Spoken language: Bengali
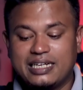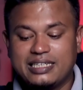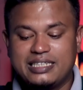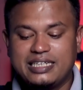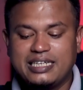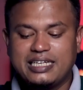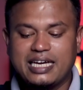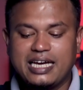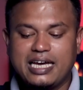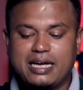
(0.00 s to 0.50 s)

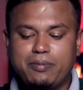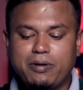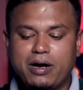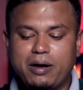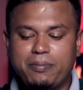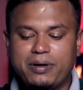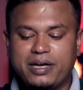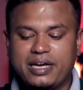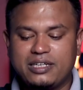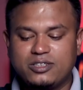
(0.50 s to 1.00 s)
ঠিক
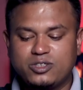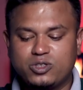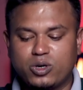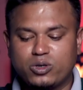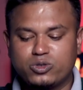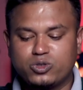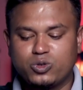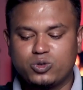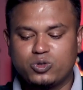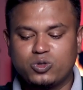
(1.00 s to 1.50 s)
এইভাবে
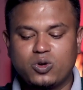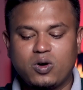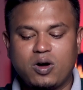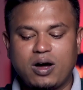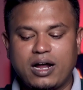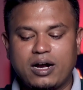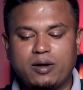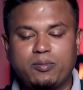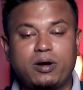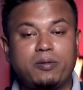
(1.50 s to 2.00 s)
সংযুক্ত
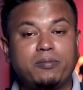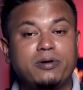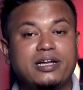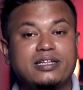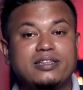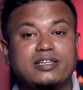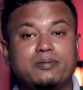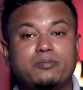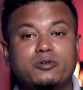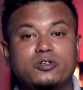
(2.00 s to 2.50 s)
আরব
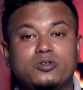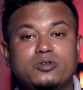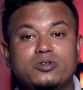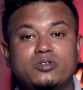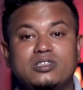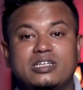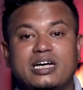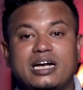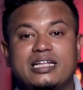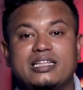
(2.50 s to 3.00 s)
আমিরাতের মতো
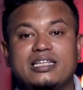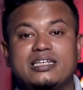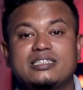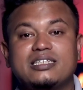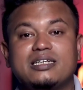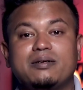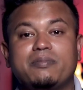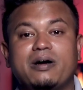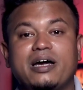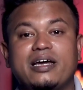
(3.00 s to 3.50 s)
যারা
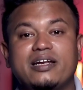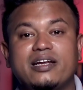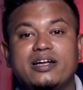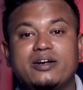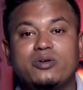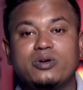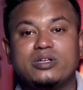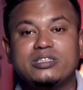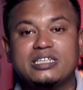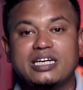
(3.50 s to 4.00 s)
দেশের বাহিরে
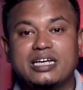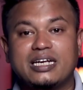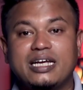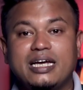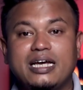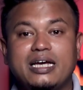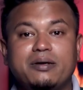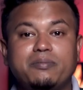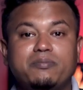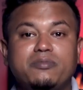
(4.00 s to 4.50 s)
রয়েছেন
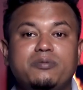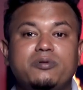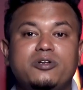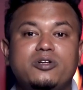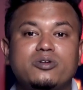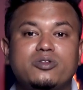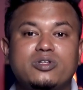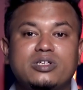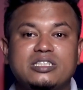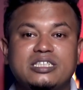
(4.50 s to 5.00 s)

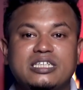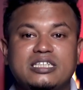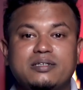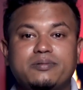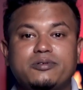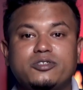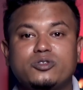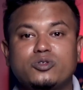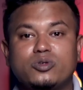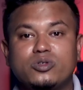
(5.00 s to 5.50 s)
বিভিন্ন দেশে
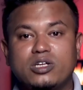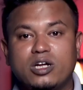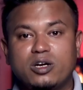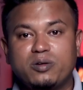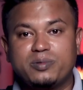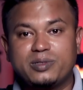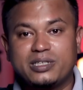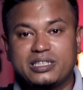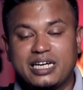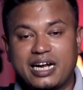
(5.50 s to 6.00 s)
যেমন সৌদি
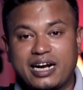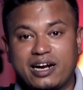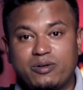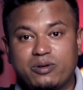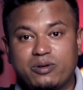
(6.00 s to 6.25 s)
আরবে যারা